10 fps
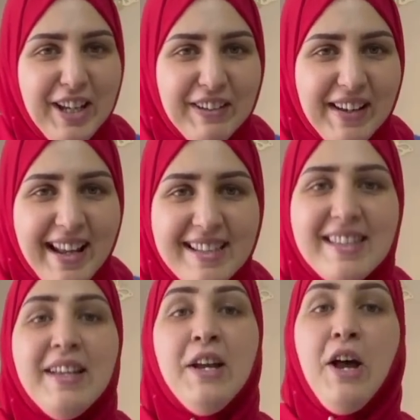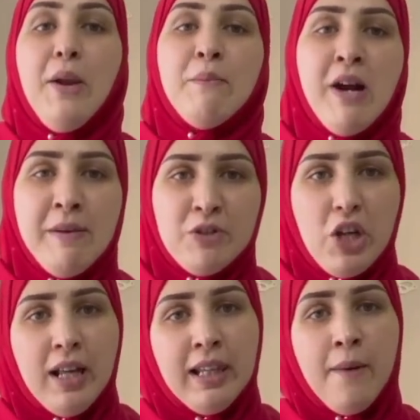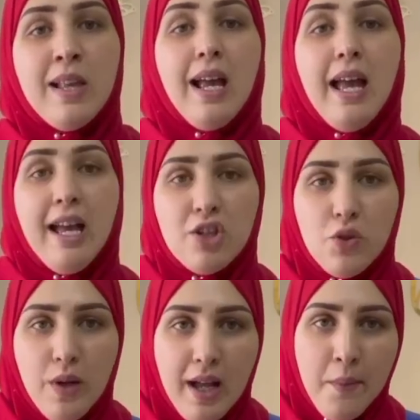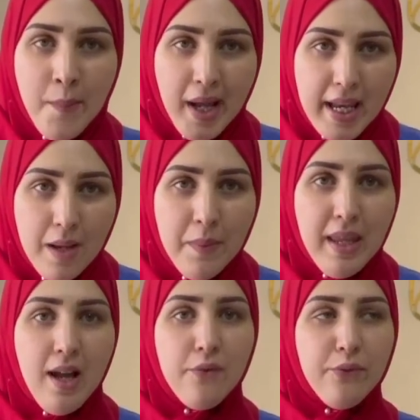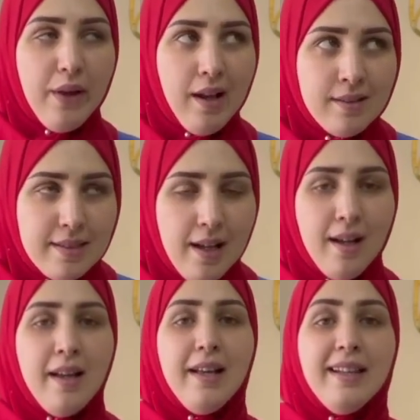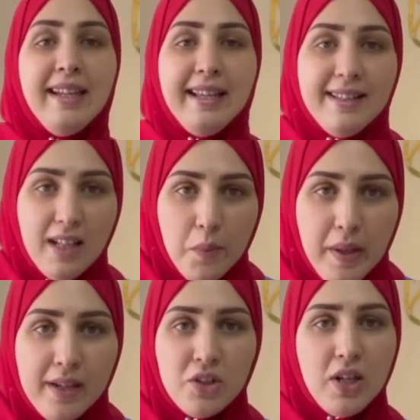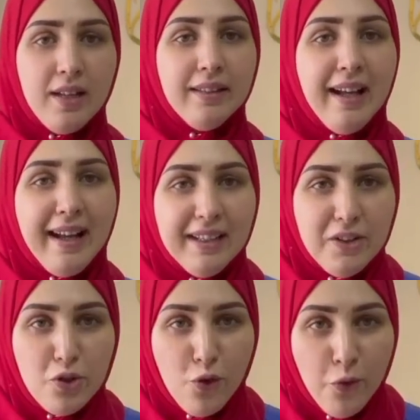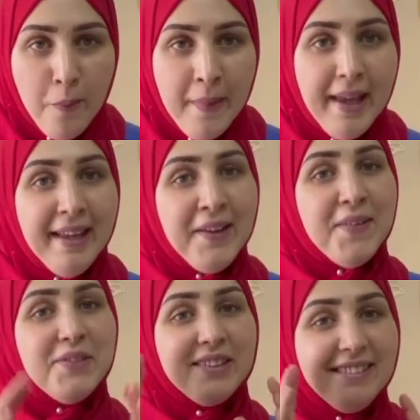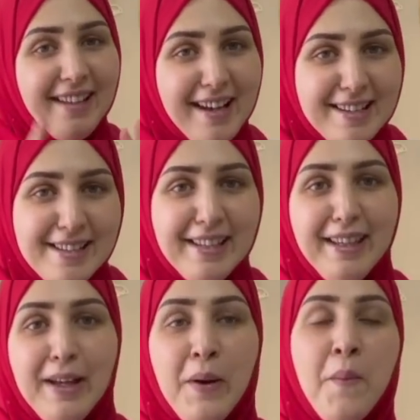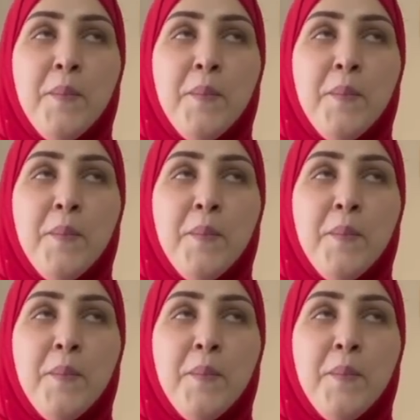داك الراس المهم ان شاء الله اجواء مغربيه في فرنسا العيد الكبير ان شاء الله غادي تشوفوه معايا في الدار جديده